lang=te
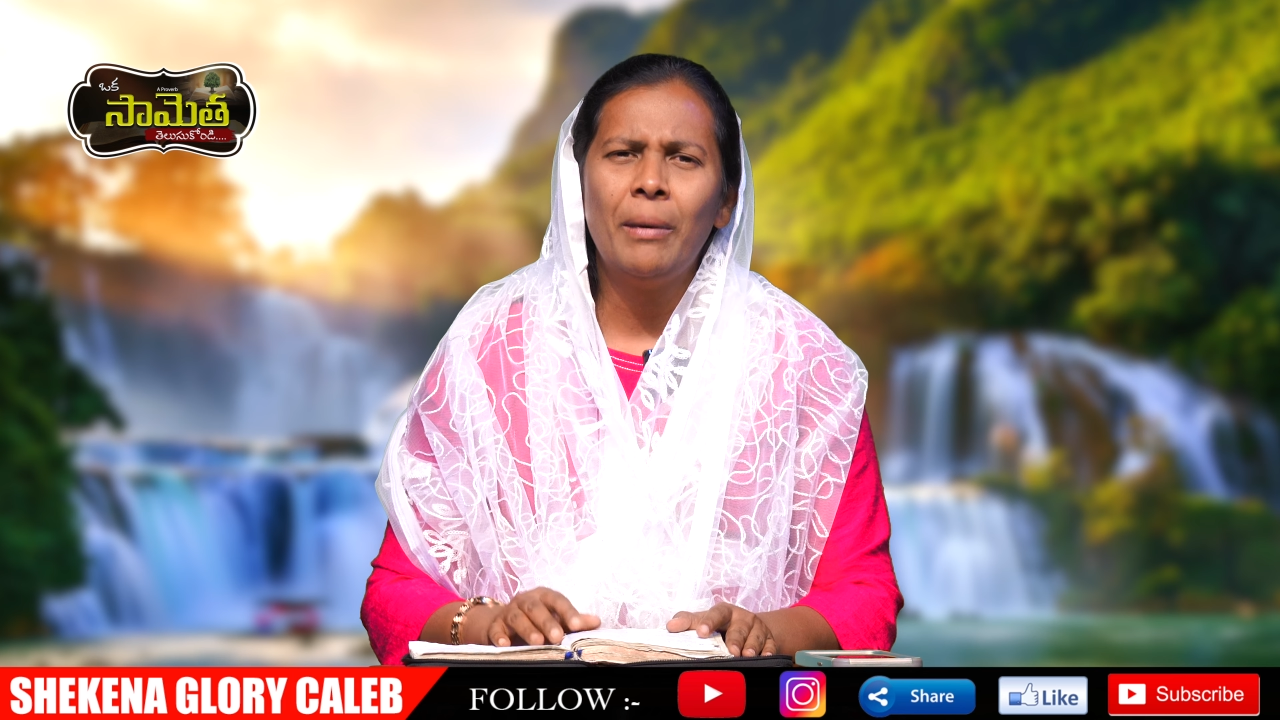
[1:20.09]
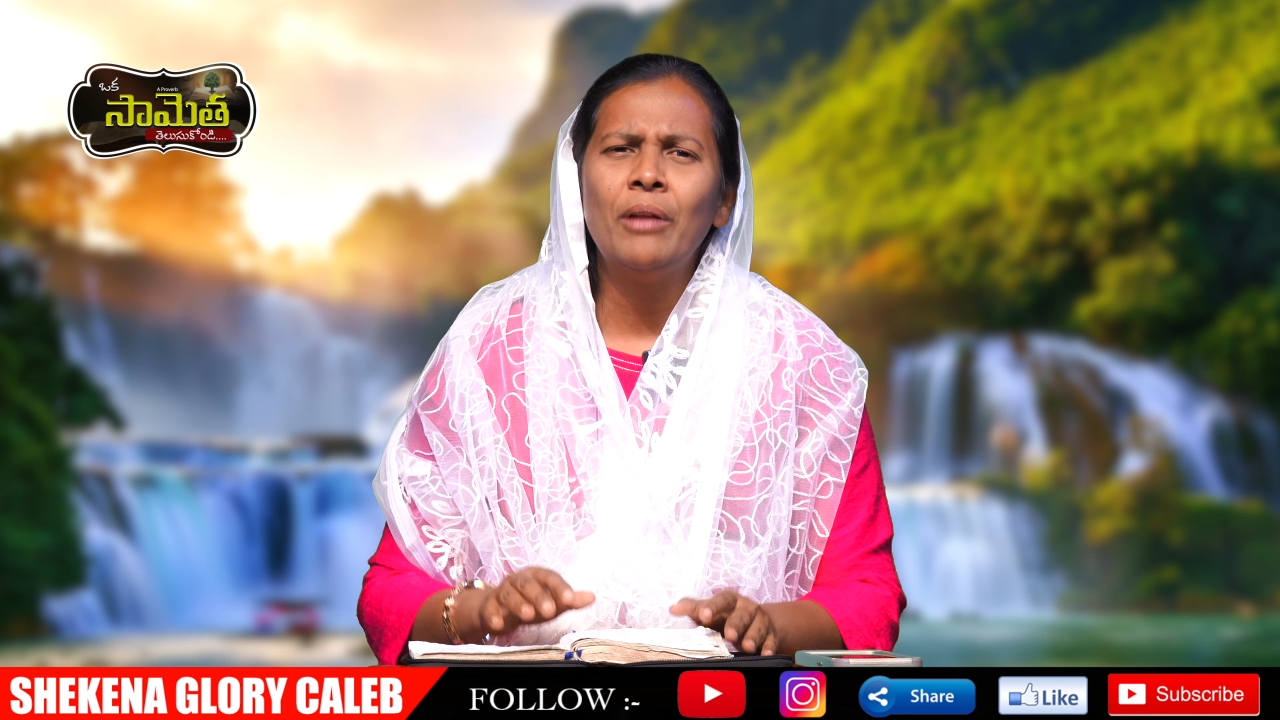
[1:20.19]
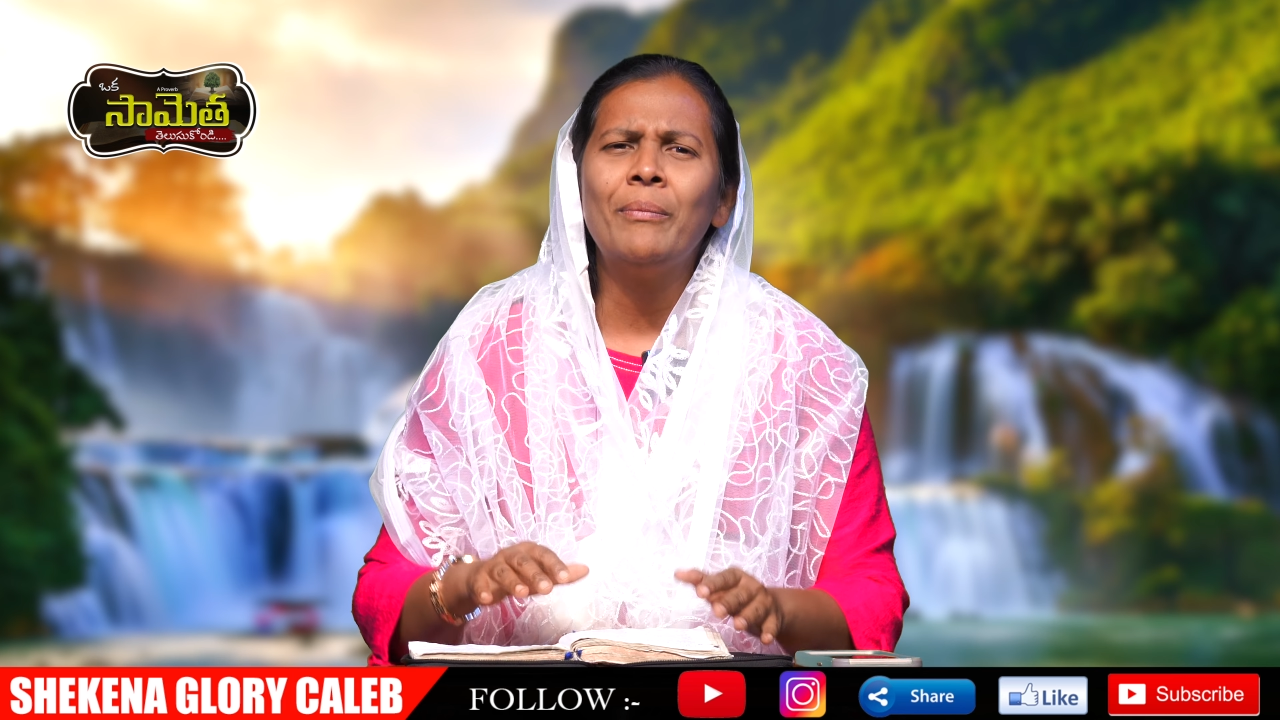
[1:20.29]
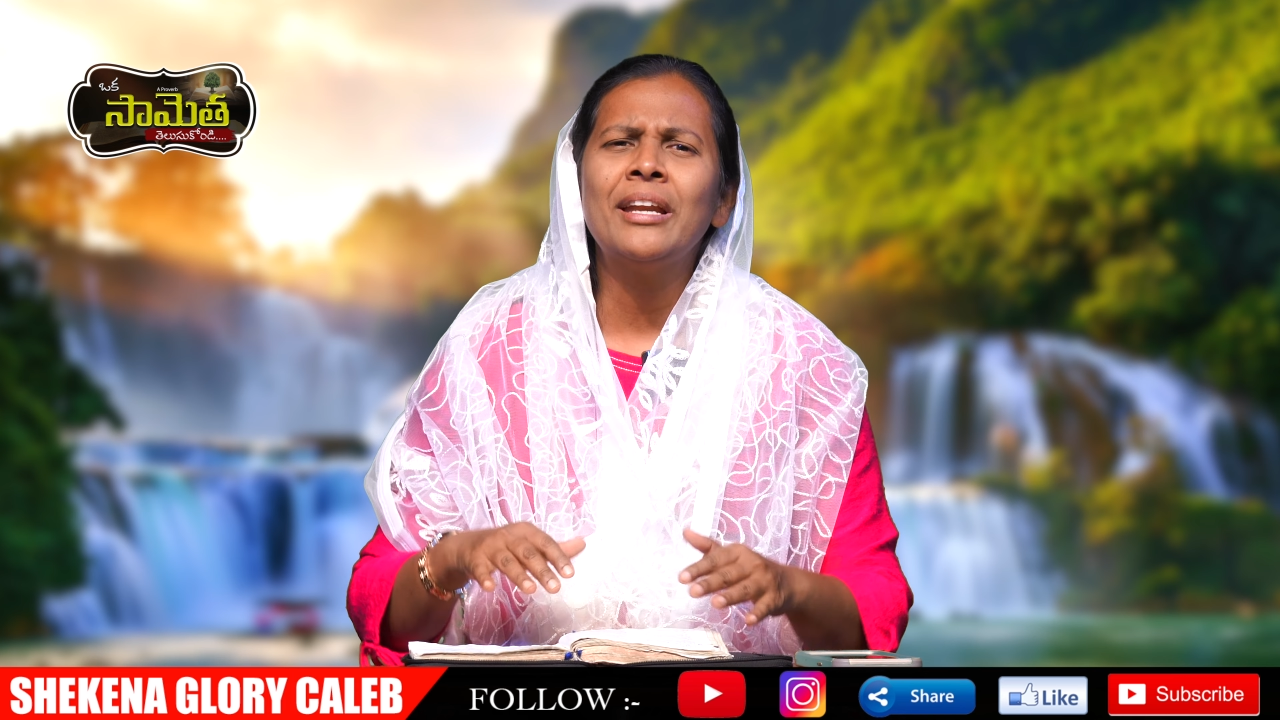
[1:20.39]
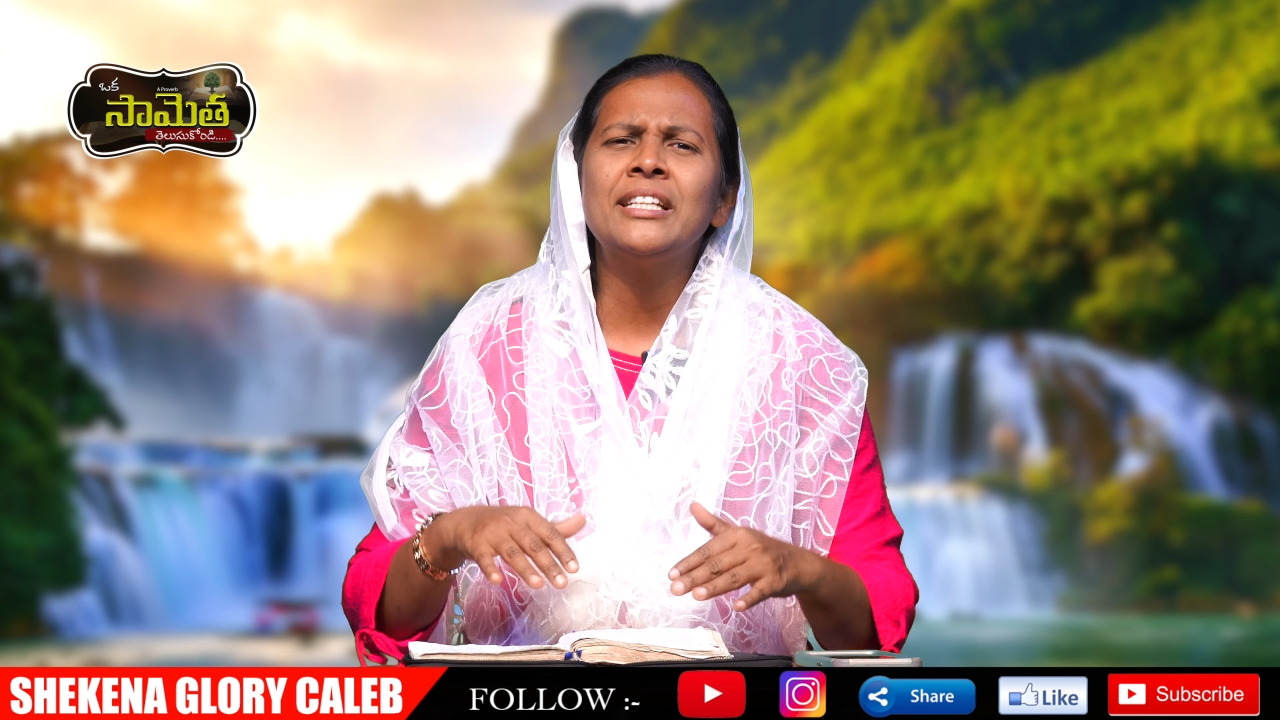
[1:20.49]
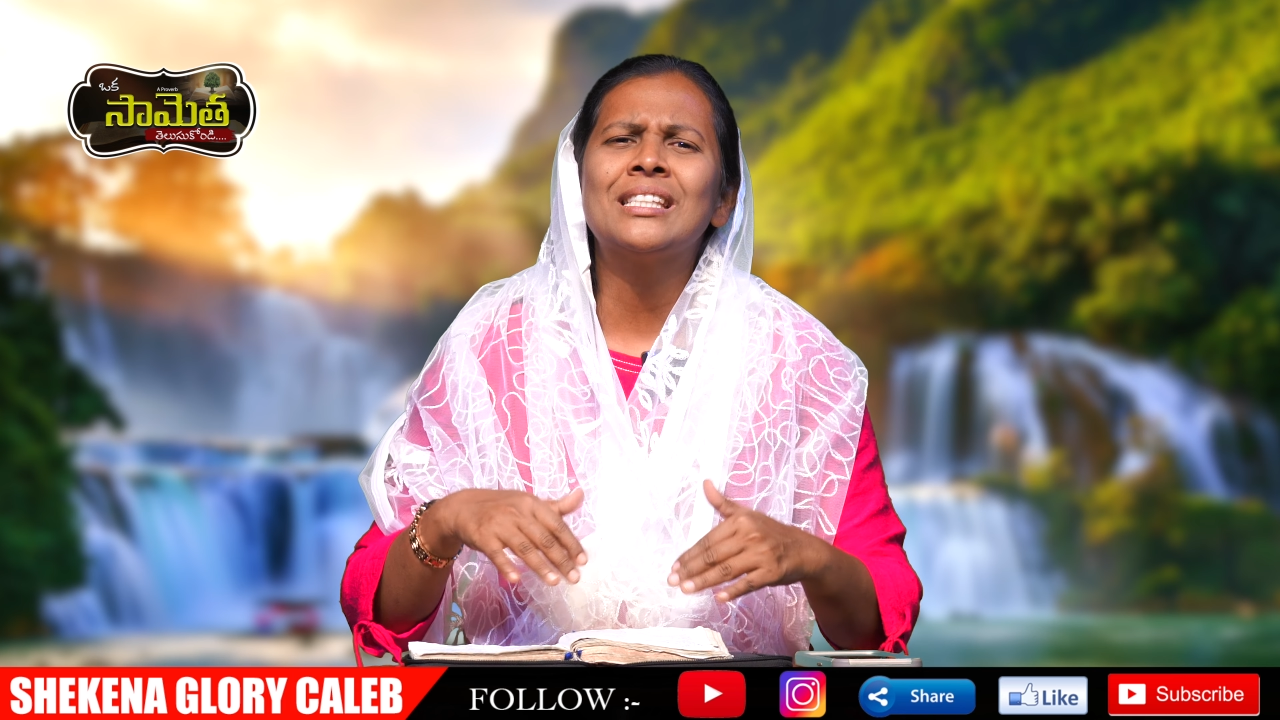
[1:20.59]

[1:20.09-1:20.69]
మనం మన